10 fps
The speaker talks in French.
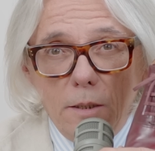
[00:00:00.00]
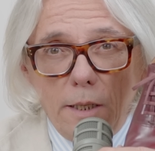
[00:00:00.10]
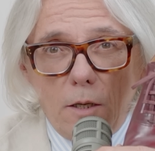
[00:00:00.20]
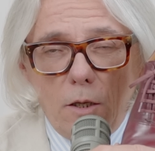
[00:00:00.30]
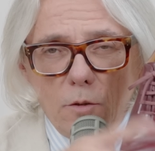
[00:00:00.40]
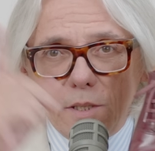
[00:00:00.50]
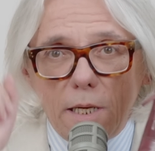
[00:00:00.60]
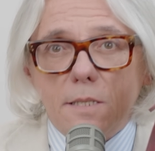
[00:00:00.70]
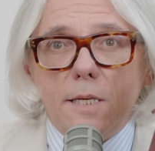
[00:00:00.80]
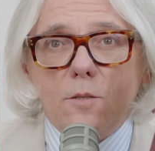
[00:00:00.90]
D'accord Donc
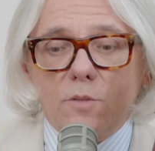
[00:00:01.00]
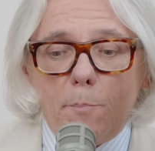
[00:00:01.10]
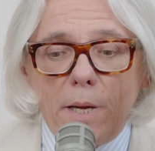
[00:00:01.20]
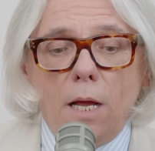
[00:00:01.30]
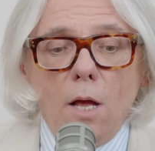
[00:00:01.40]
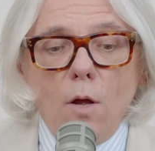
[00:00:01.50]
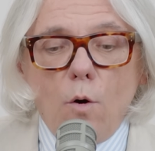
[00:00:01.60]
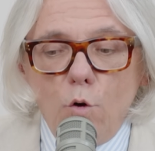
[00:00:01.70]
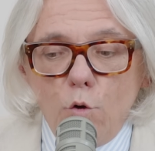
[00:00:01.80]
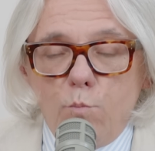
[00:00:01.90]
ça, c'est ce qu'on appelle
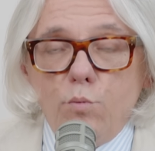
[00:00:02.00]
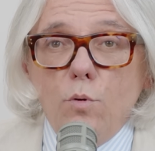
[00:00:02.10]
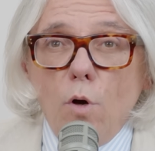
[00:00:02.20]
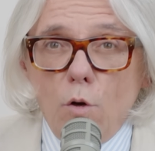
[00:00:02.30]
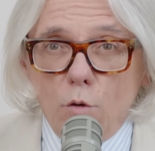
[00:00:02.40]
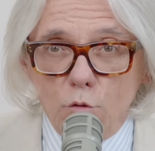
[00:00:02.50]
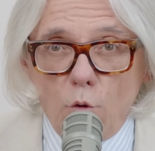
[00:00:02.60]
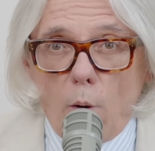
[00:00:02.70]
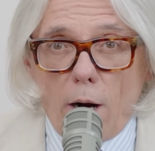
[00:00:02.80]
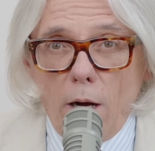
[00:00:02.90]
le bout
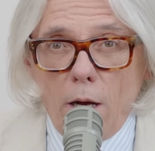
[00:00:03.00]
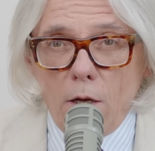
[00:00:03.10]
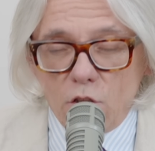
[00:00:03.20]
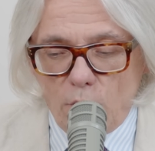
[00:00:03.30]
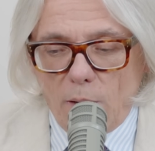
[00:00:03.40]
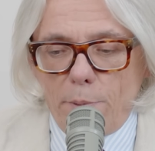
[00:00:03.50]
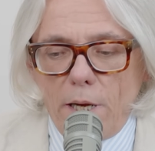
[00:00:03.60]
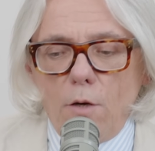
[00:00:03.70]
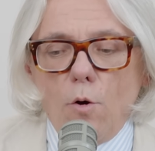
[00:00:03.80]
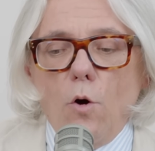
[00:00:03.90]
droit. Je vous
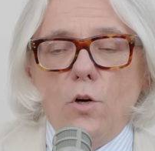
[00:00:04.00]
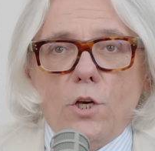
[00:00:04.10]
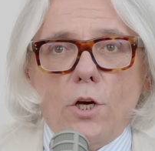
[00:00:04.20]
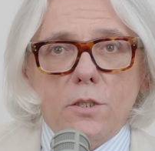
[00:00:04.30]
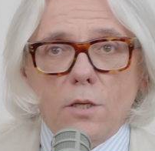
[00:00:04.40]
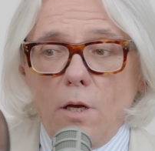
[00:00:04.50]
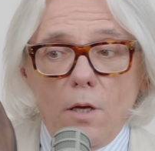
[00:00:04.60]
rappelle, le hall cut, il